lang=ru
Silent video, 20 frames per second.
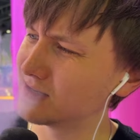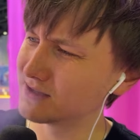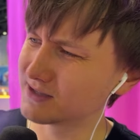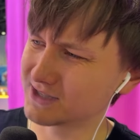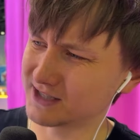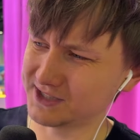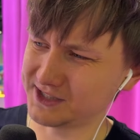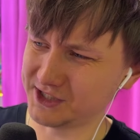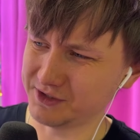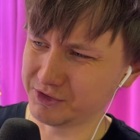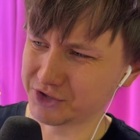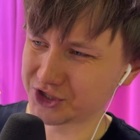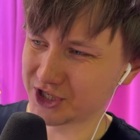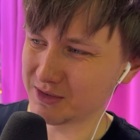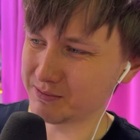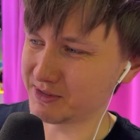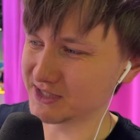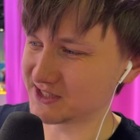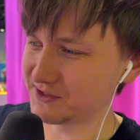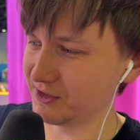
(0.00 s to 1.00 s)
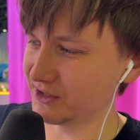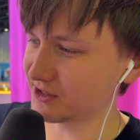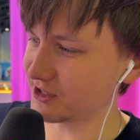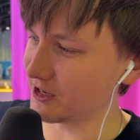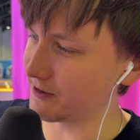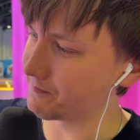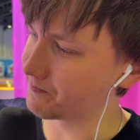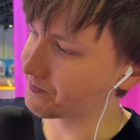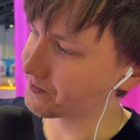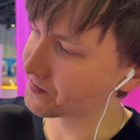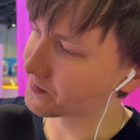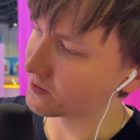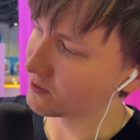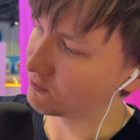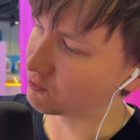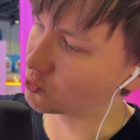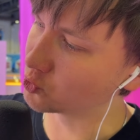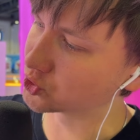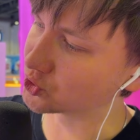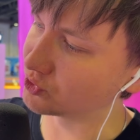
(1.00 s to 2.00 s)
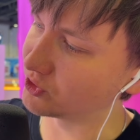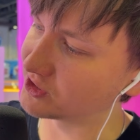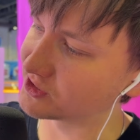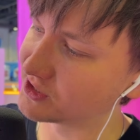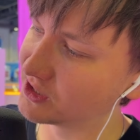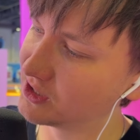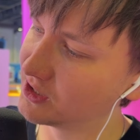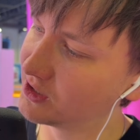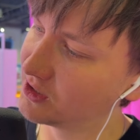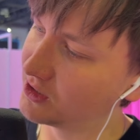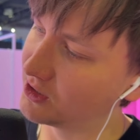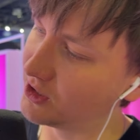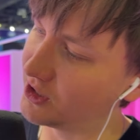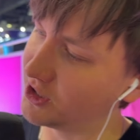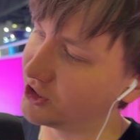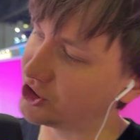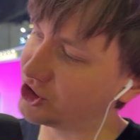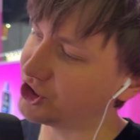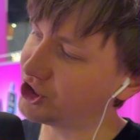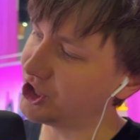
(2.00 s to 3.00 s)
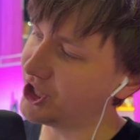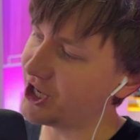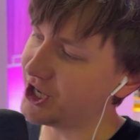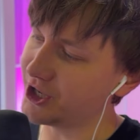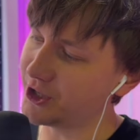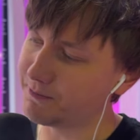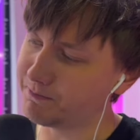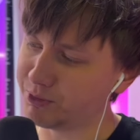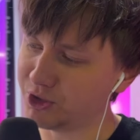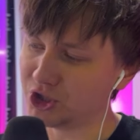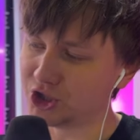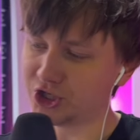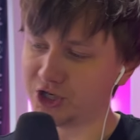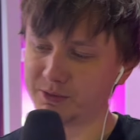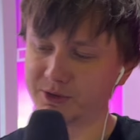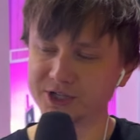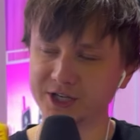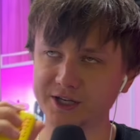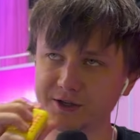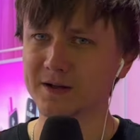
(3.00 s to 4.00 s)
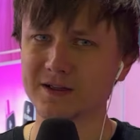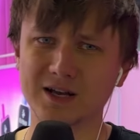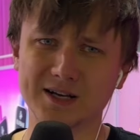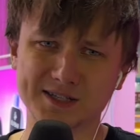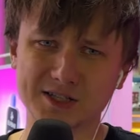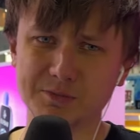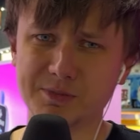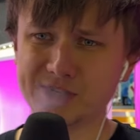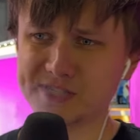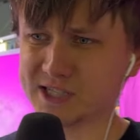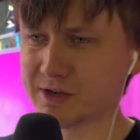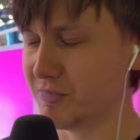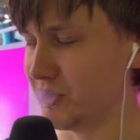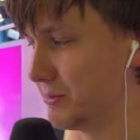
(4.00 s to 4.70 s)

Красивейшая подсветка. Вкус у нас э, черри, пич, лимонад. Классный персиковый